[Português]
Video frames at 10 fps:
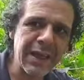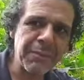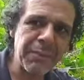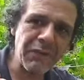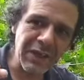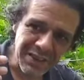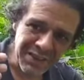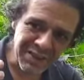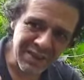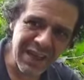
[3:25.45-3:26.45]
para
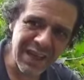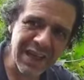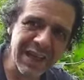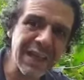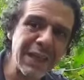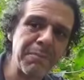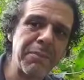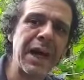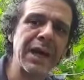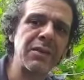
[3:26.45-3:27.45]
vencer aquele
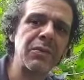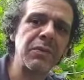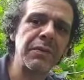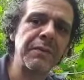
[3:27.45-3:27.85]
impacto?